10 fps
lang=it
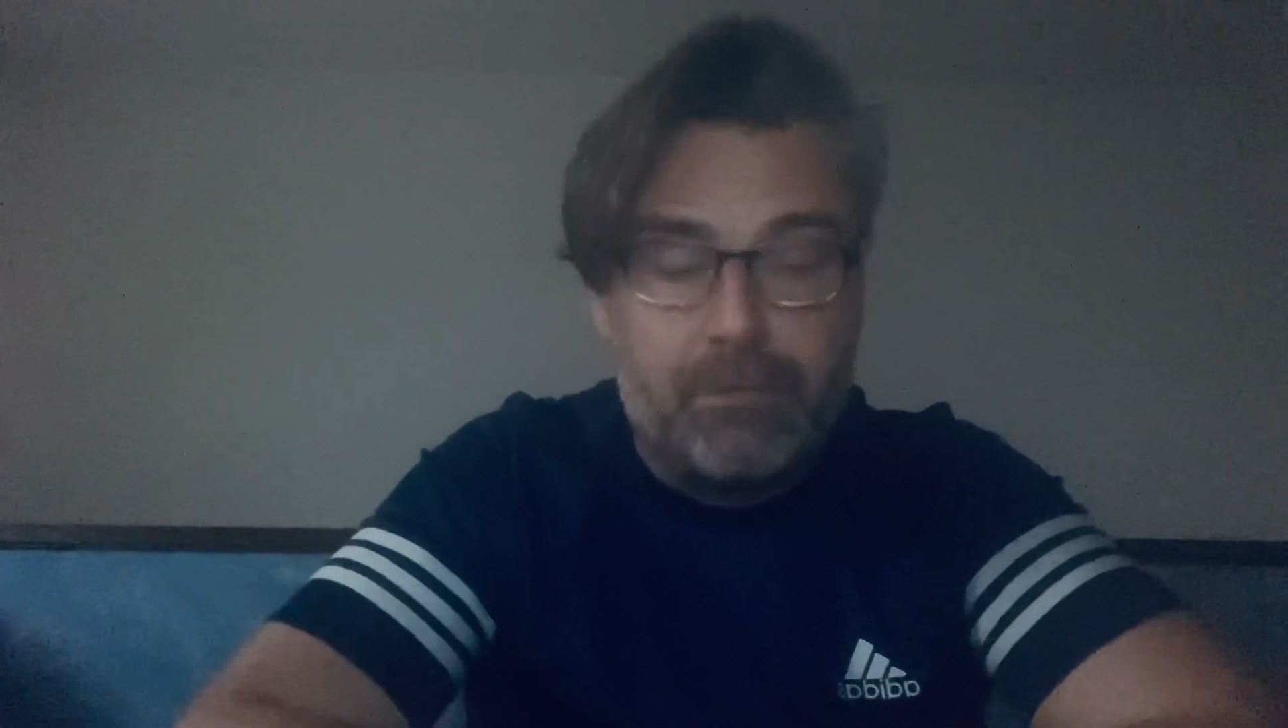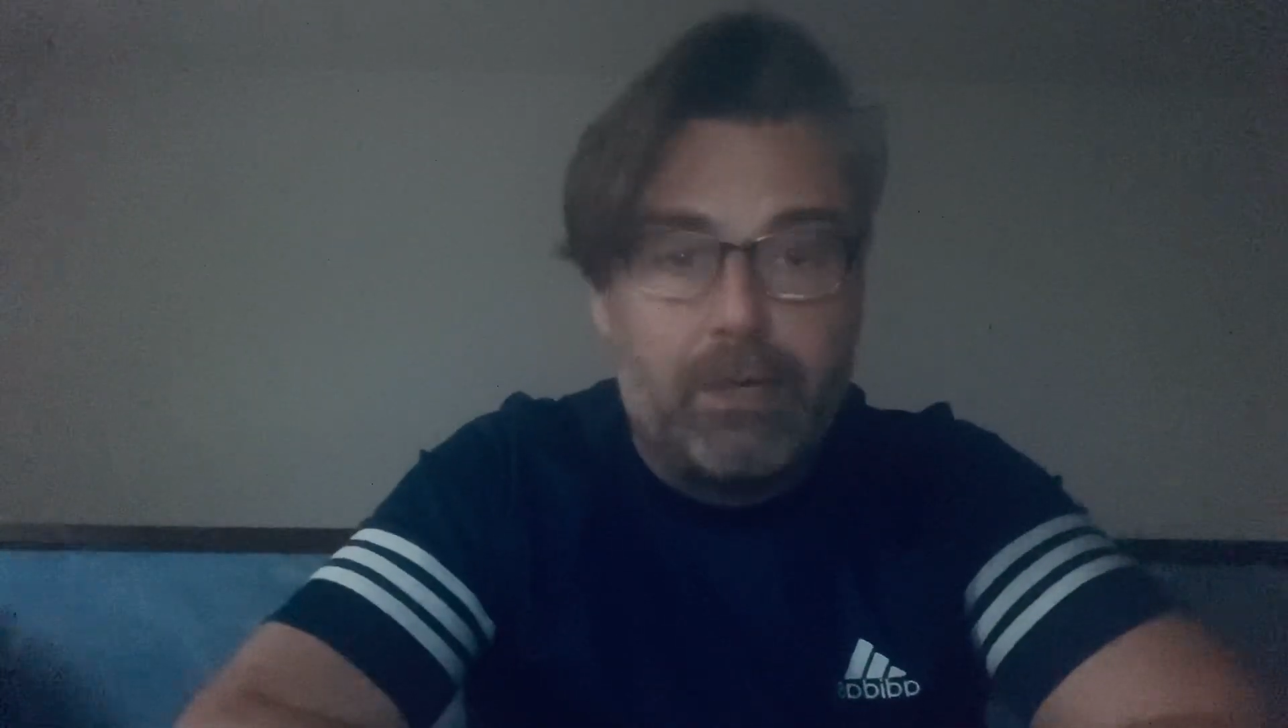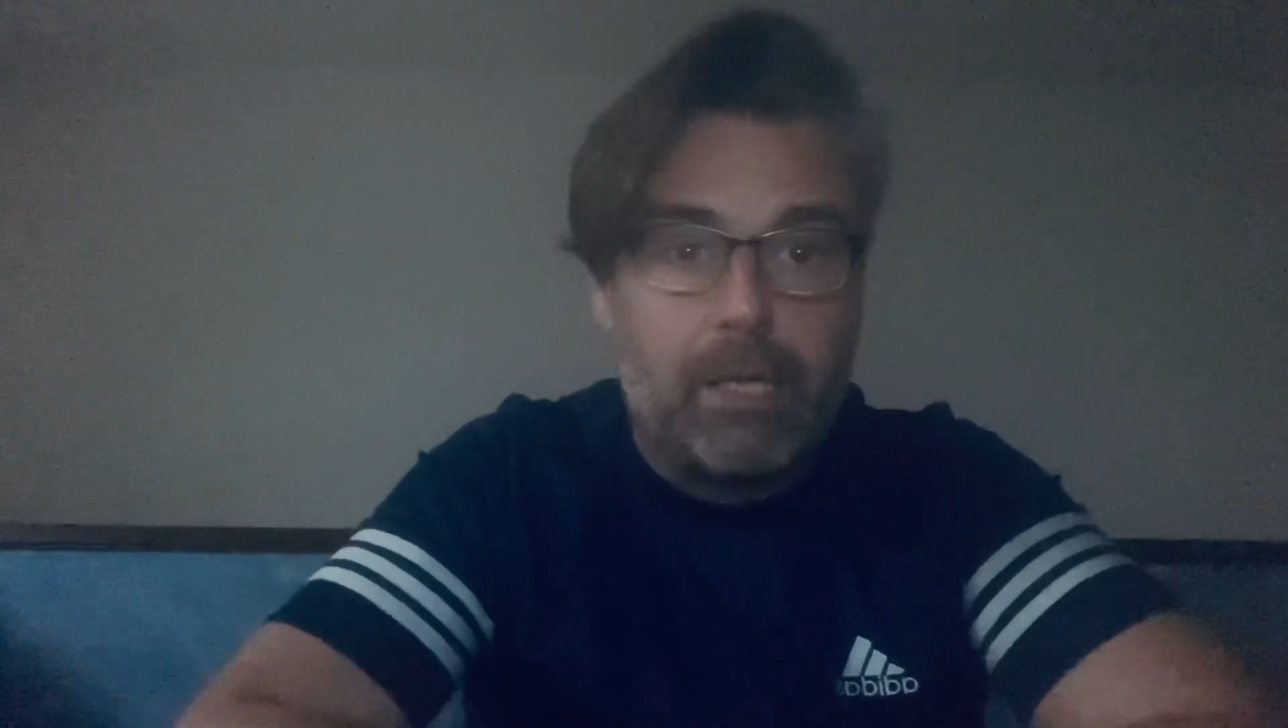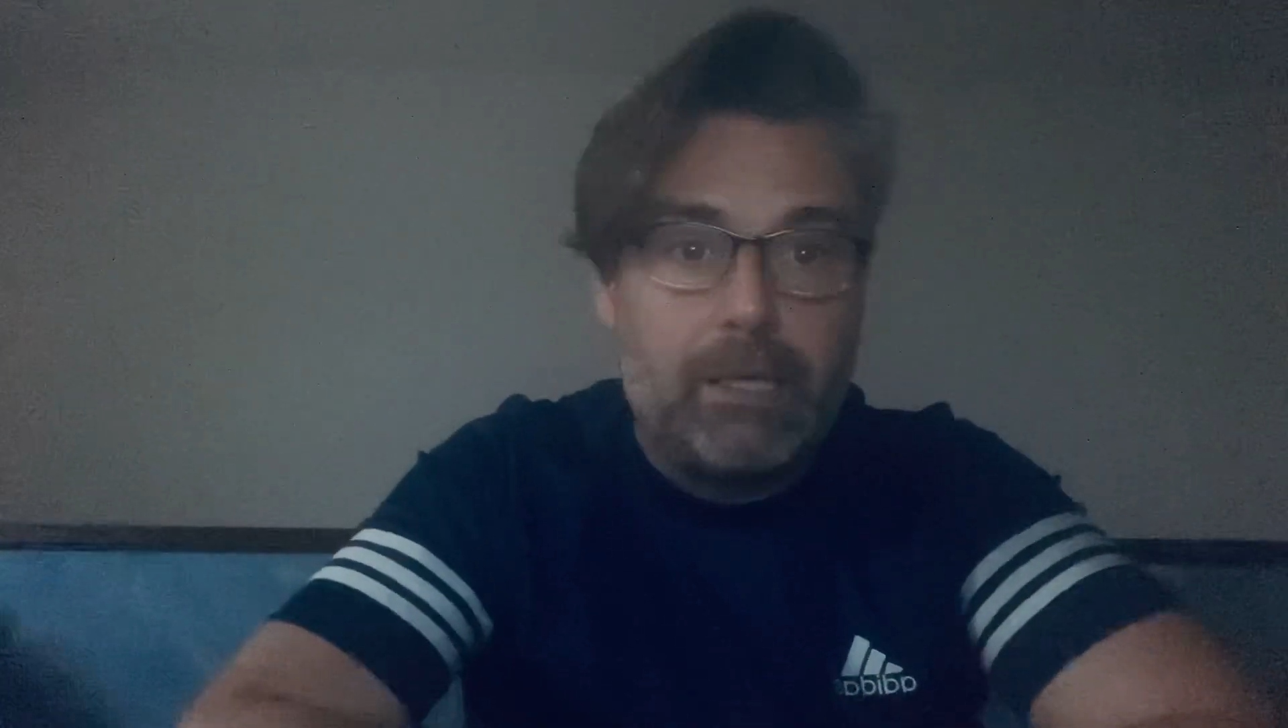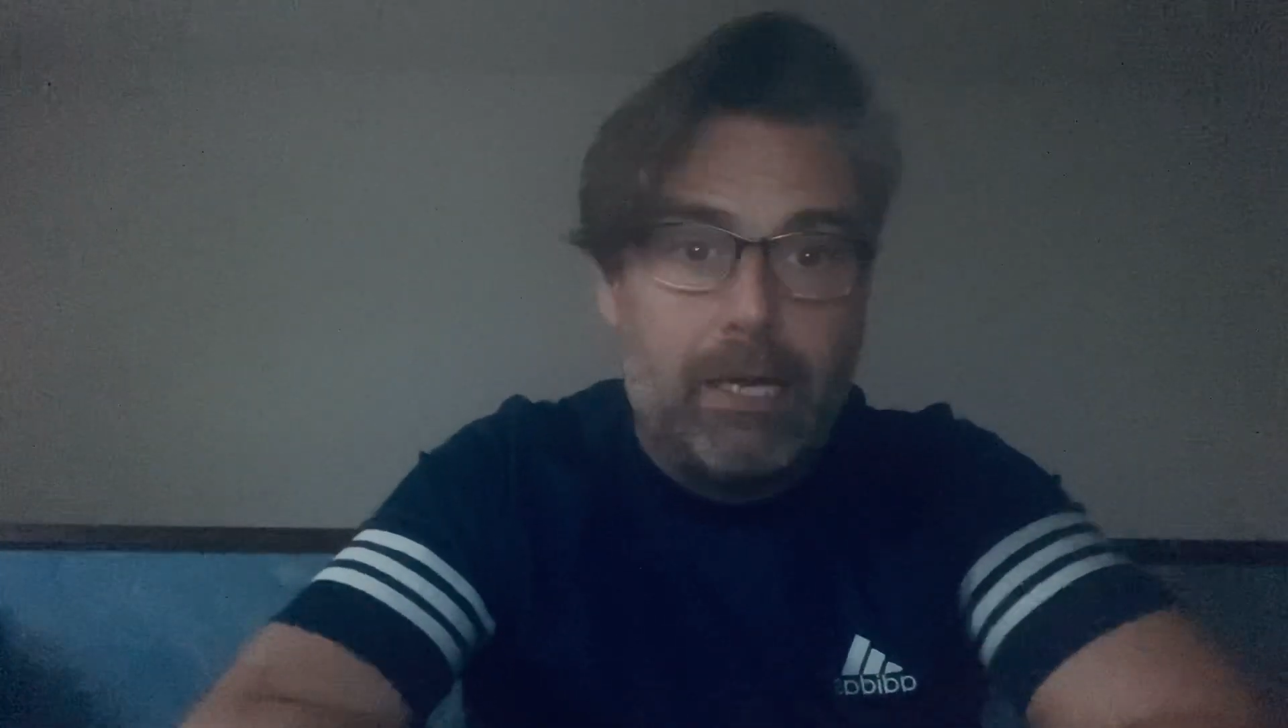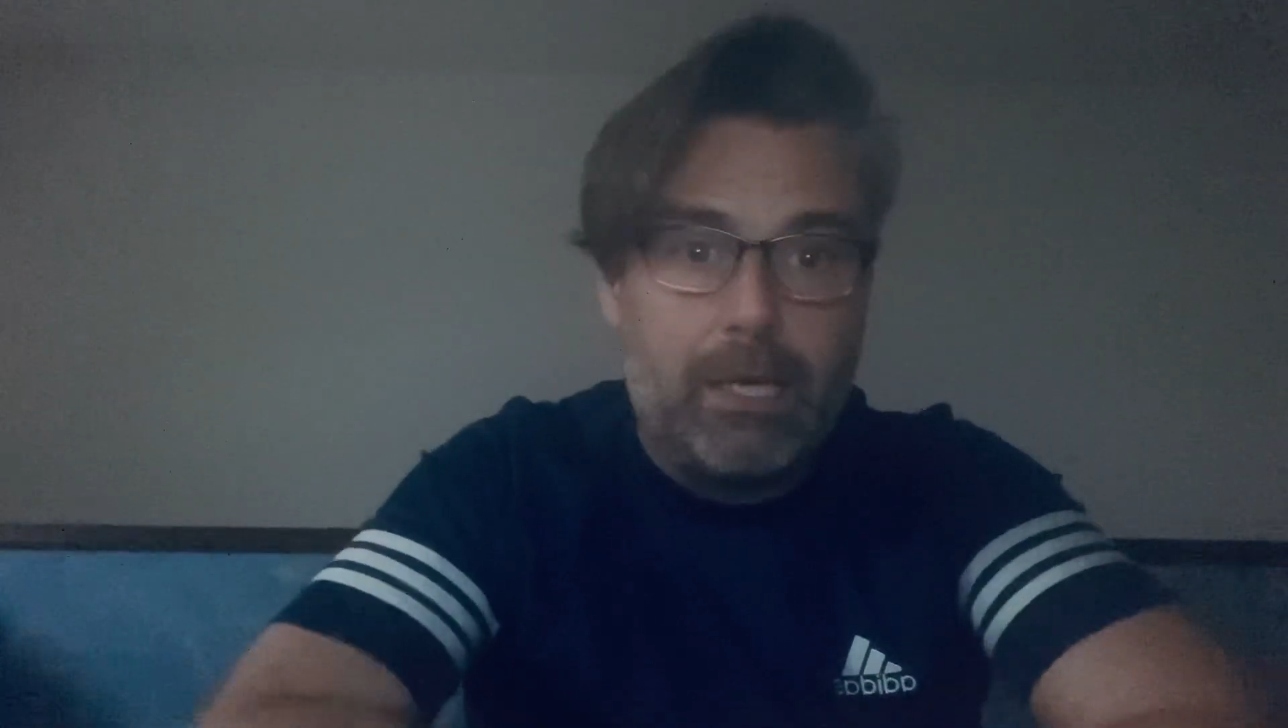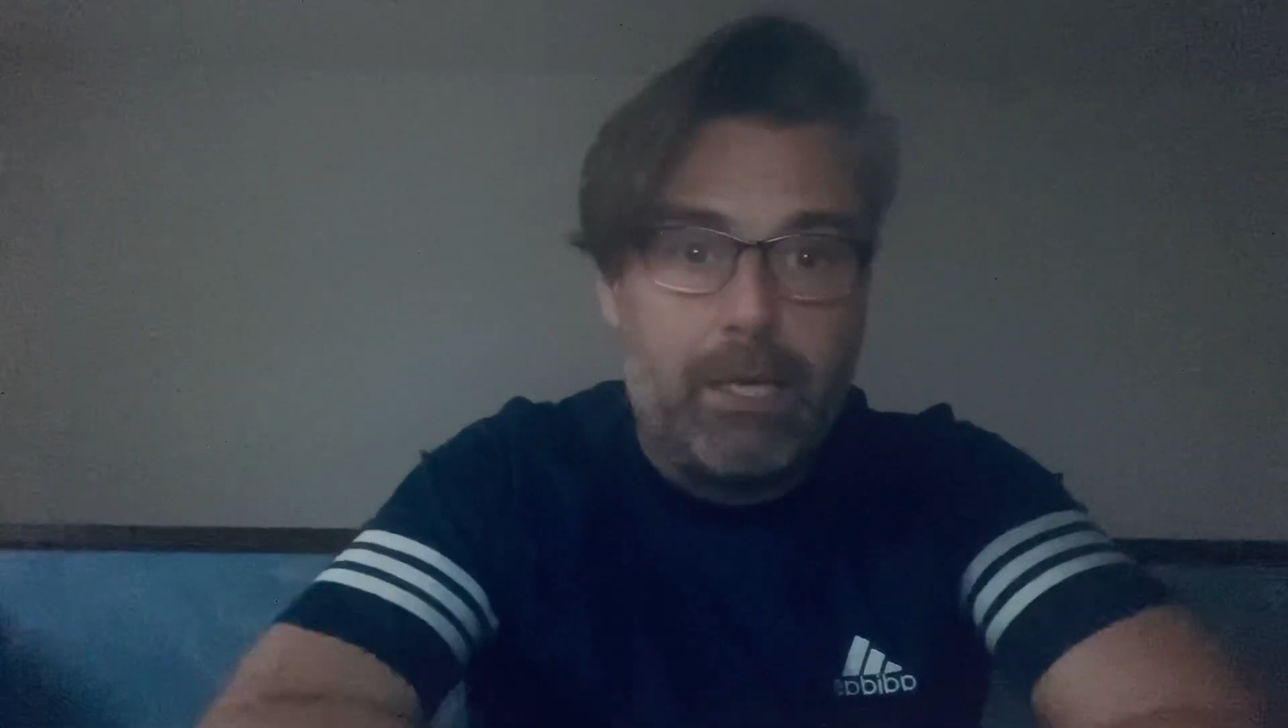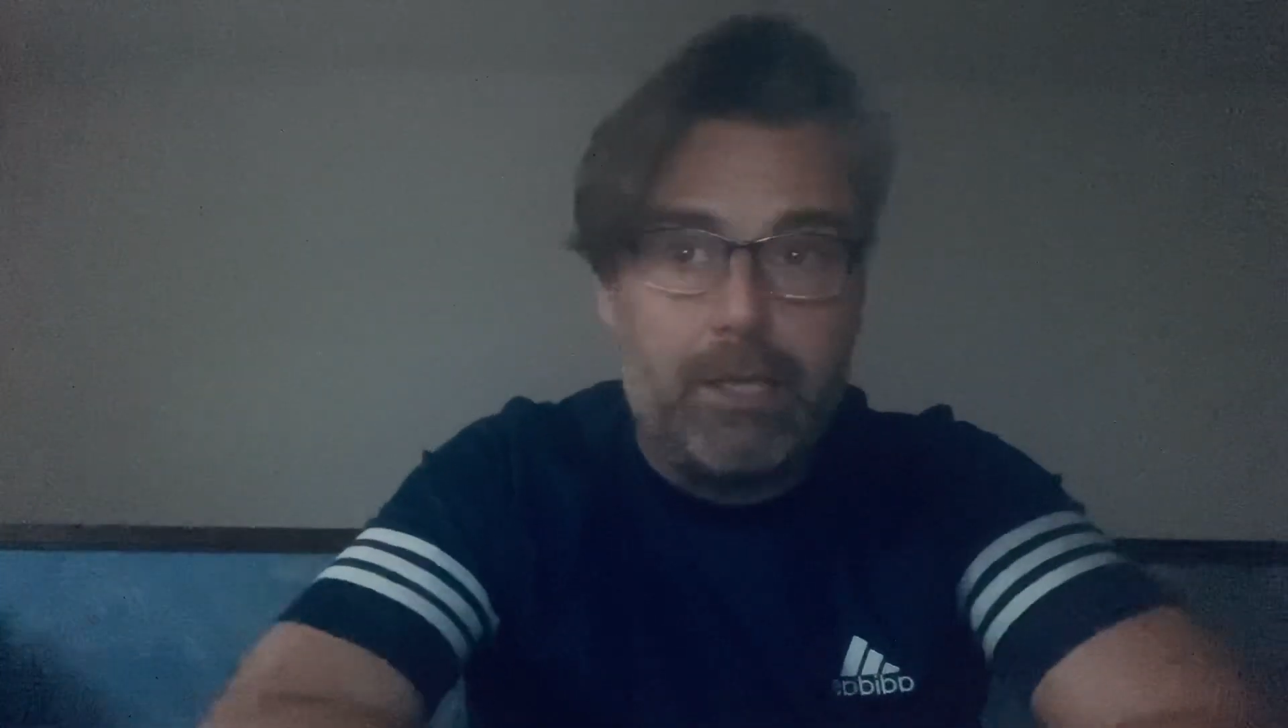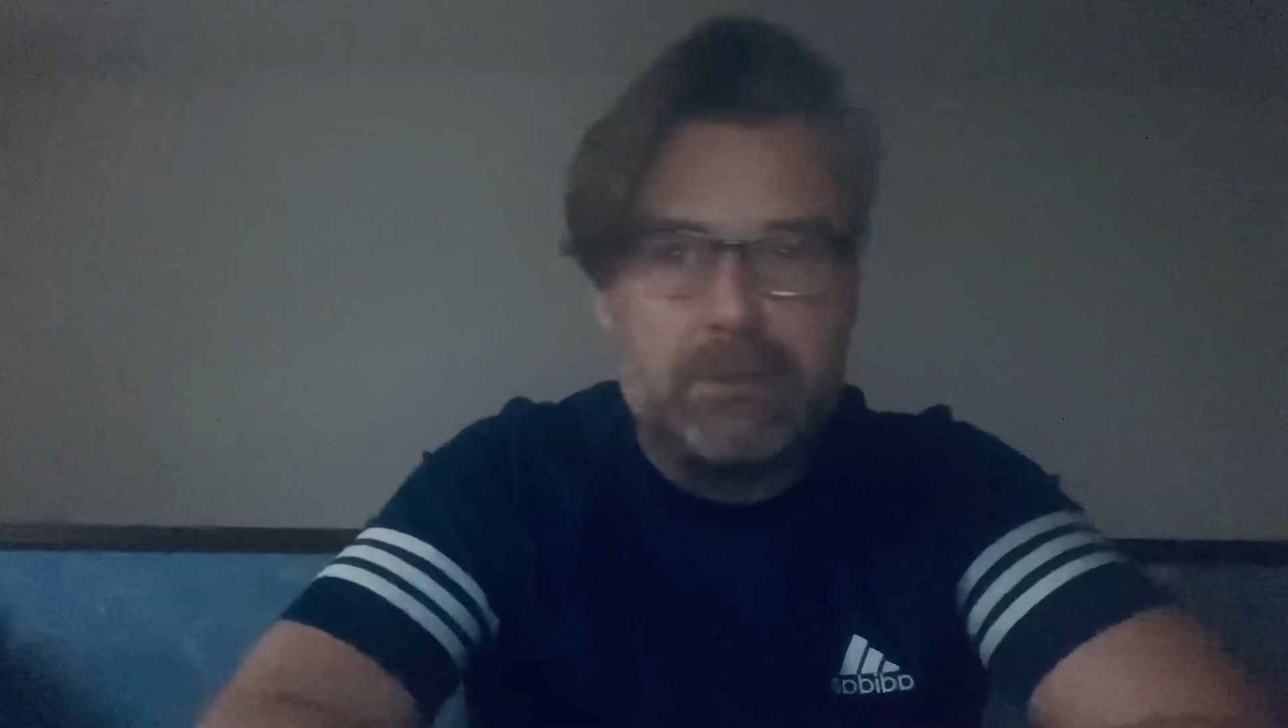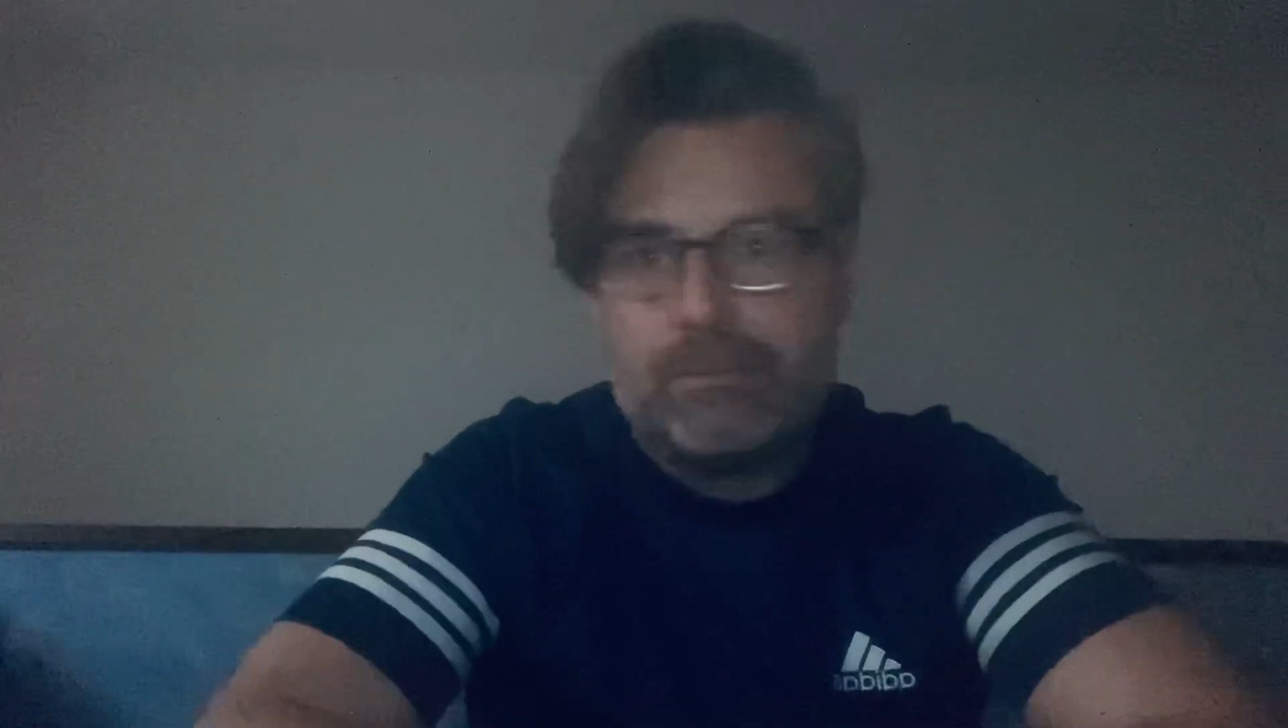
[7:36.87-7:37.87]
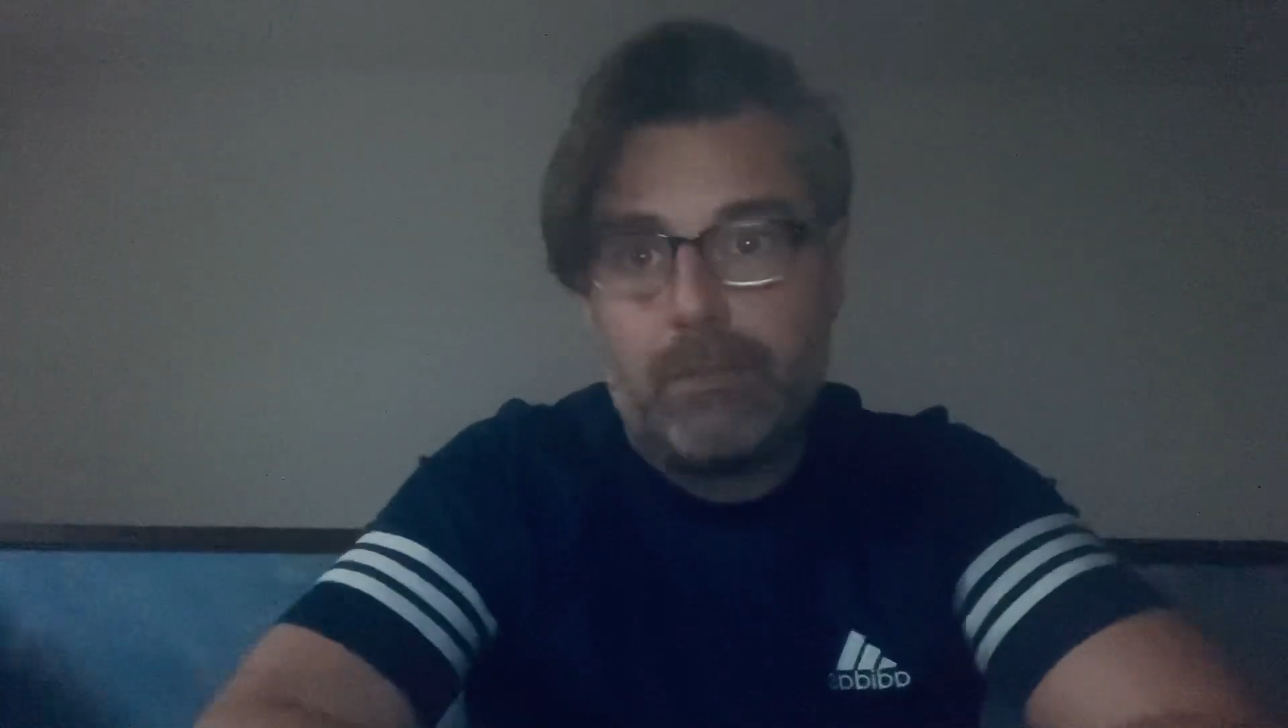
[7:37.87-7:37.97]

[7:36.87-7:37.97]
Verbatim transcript: fare danni